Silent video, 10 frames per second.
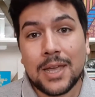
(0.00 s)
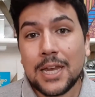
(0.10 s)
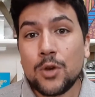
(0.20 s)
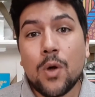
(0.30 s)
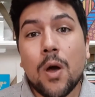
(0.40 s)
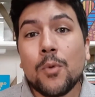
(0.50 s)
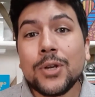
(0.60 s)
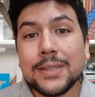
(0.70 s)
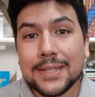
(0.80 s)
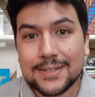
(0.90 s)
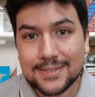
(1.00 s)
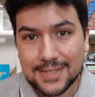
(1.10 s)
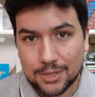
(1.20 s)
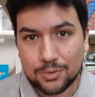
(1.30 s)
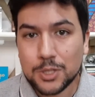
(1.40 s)
Ele não é um amor
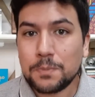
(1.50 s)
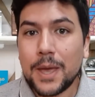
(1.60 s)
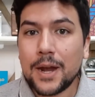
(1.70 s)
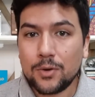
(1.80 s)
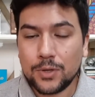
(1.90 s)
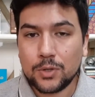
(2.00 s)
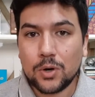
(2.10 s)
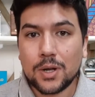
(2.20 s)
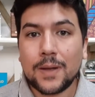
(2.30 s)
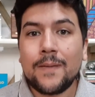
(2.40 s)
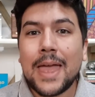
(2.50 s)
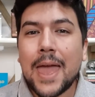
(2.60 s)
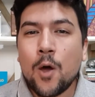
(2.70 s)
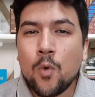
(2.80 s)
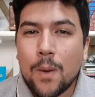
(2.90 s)
interesseiro que espera algo em troca.
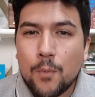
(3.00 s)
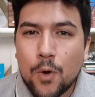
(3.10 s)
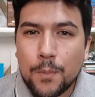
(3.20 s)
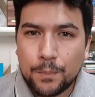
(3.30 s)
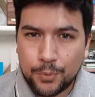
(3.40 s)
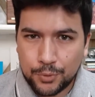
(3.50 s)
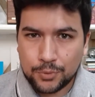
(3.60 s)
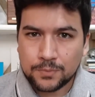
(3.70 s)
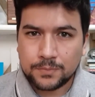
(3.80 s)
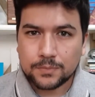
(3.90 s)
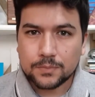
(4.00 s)
É um amor puro.